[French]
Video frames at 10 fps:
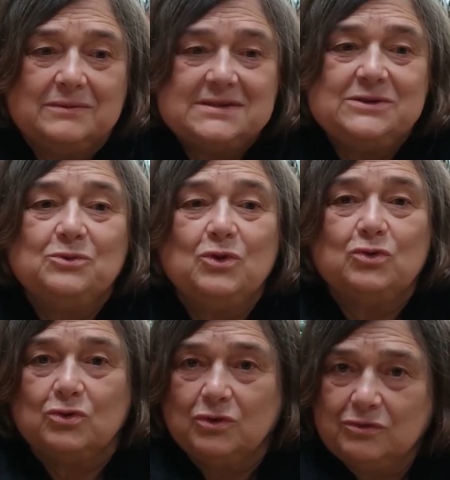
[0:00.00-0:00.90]
si on
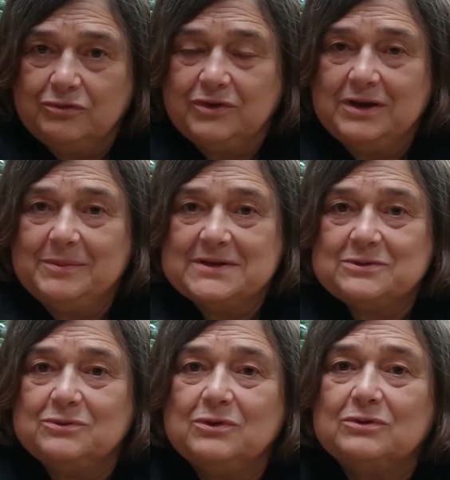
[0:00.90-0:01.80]
entre dans le film,
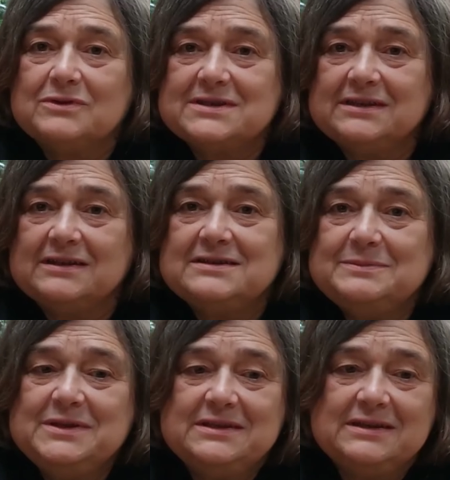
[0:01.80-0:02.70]
si on entre dans cette
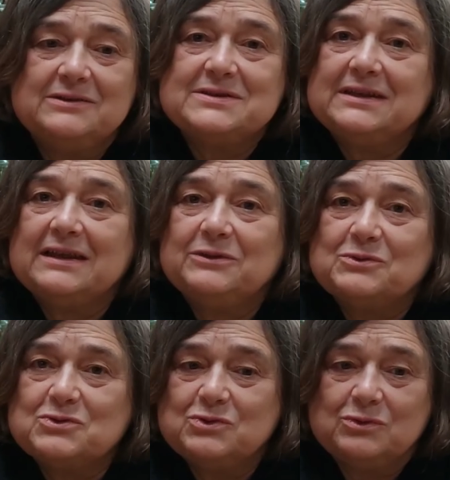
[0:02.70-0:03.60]
intimité, dans cette
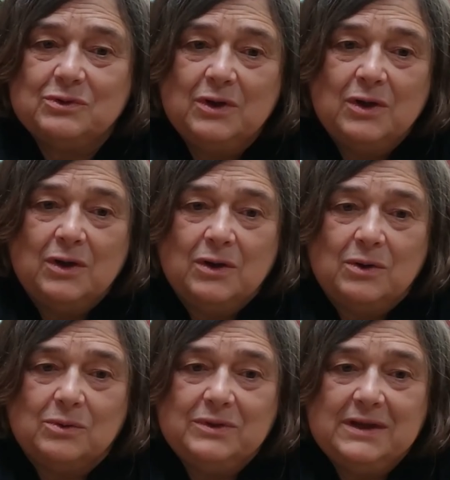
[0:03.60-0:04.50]
attention,
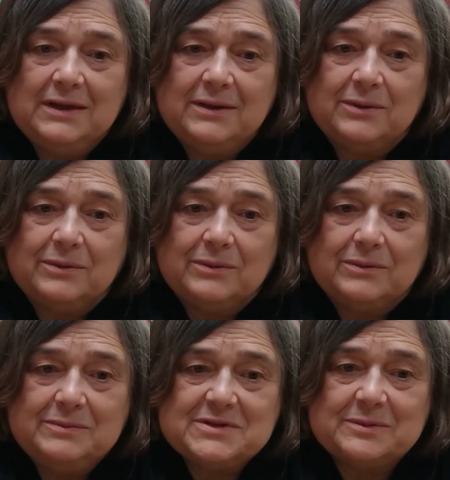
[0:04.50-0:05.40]
on est,
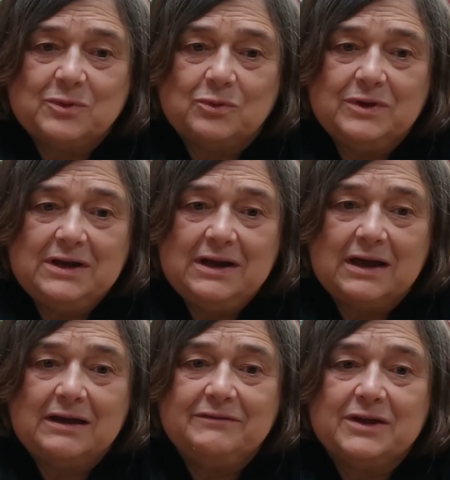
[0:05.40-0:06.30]
euh, il me semble qu'on est
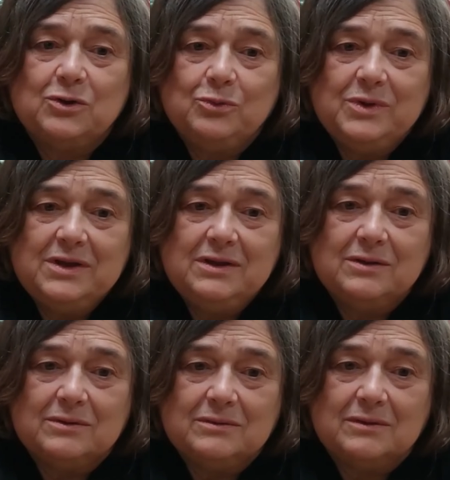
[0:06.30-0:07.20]
là avec
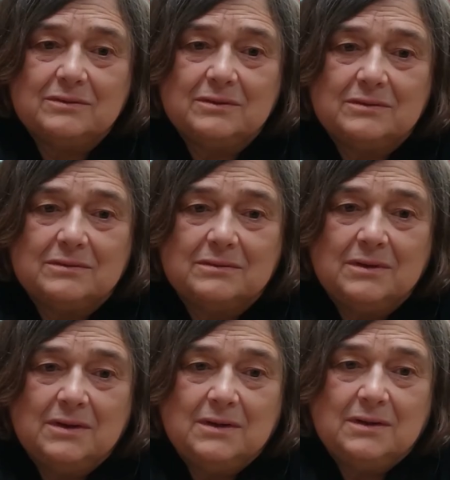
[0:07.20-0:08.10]
lui euh, dans,
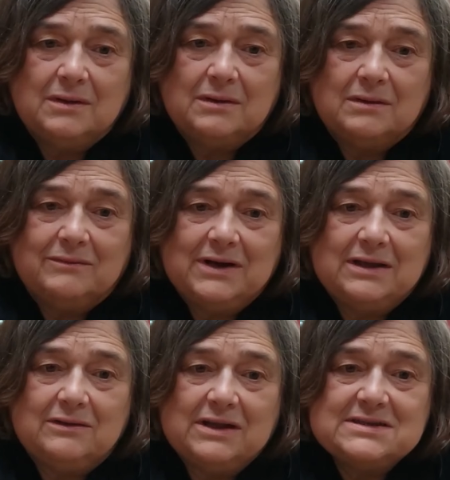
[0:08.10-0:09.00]

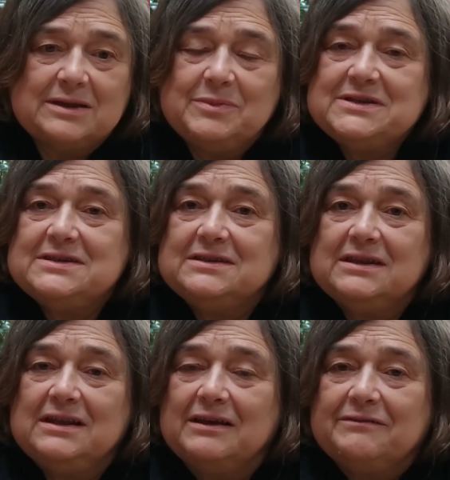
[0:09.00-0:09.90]
voilà, dans la
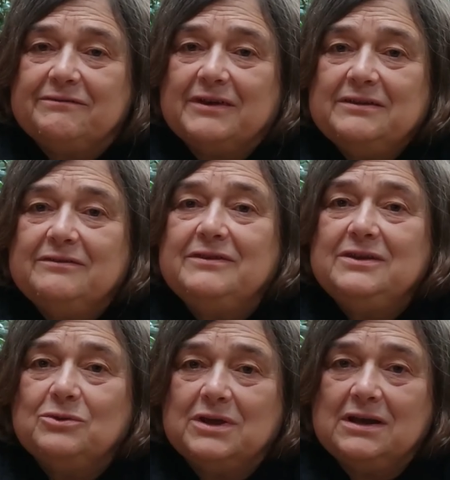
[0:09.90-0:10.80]
simplicité de la fin de
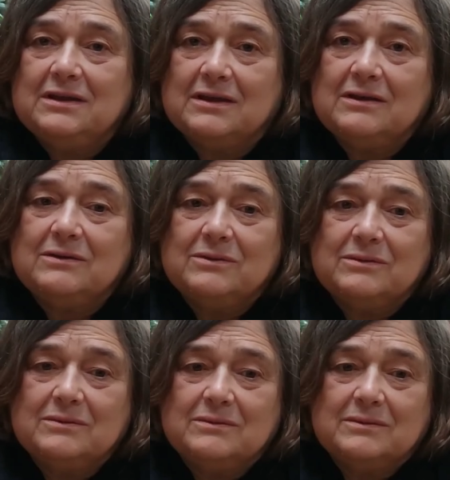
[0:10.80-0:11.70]
vie de quelqu'un
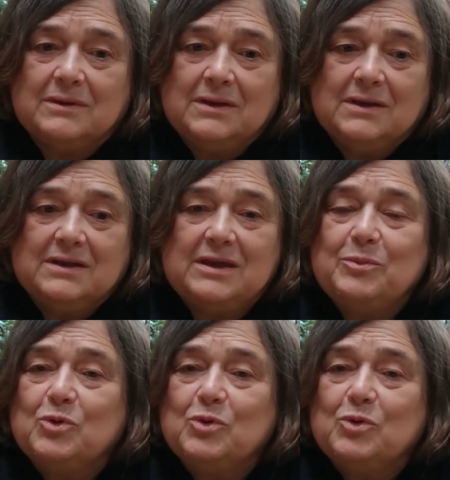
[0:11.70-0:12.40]
euh, qui a